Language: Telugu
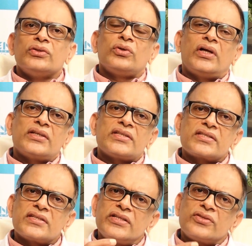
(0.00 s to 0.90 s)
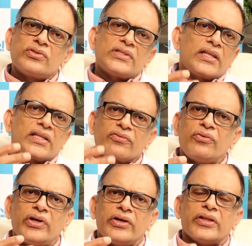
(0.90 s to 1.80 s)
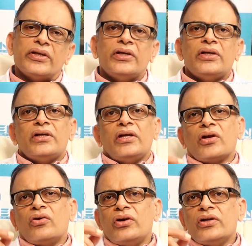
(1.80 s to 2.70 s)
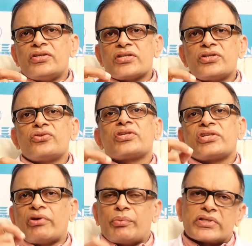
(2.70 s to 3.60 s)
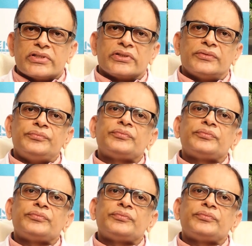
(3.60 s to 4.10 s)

సో అందులో సక్సెస్ రేట్స్ కూడా చాలా తక్కువ ఉండేటిది అరౌండ్ సిక్స్టీ టు సిక్స్టీ ఫైవ్ పర్సెంట్